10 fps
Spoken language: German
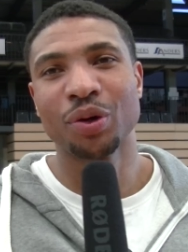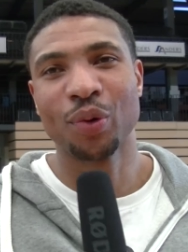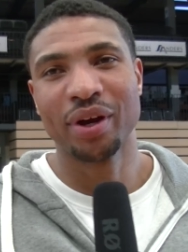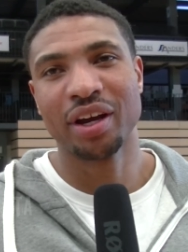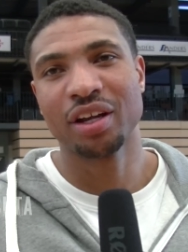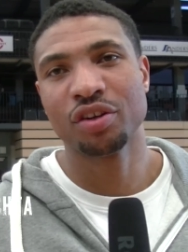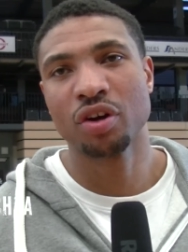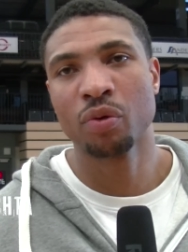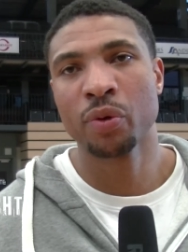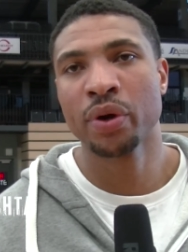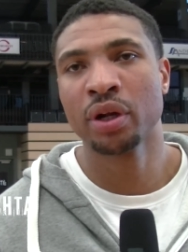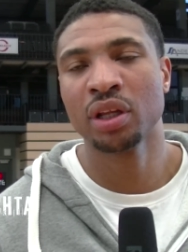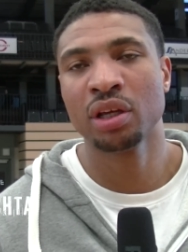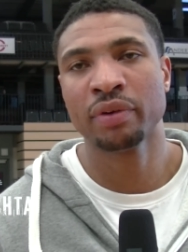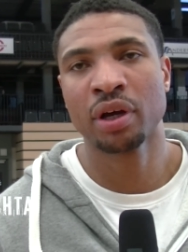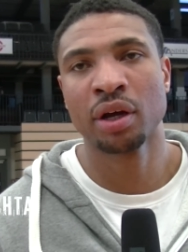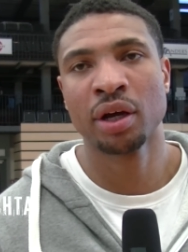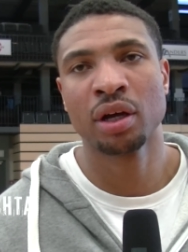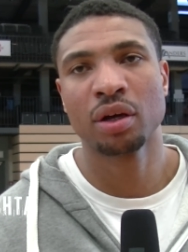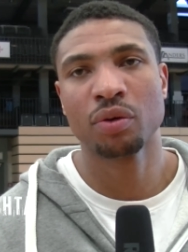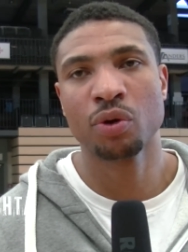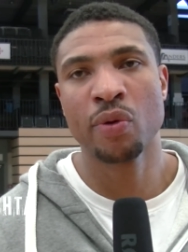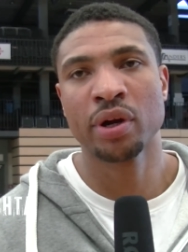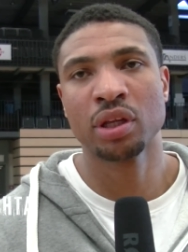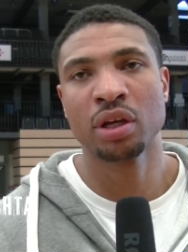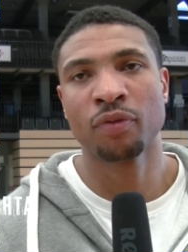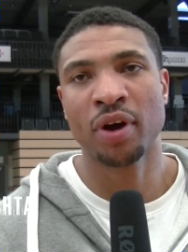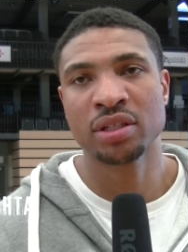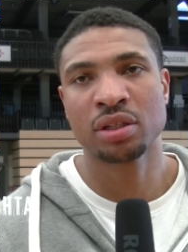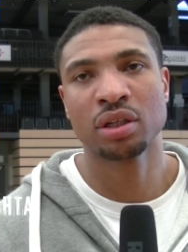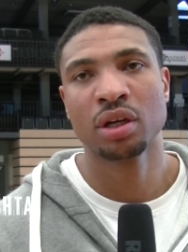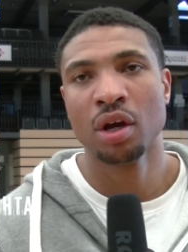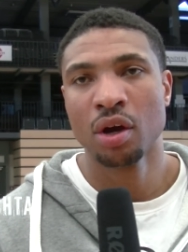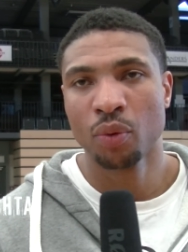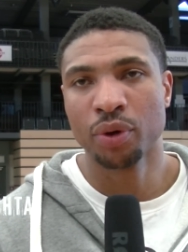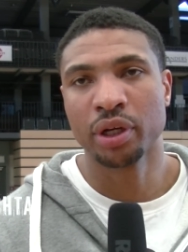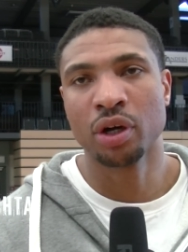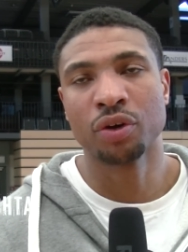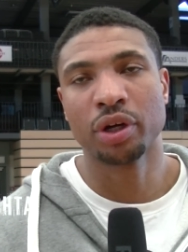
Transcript: Wir müssen in Essen gewinnen. Wir wollen mit einem Sieg in die Sommerpause.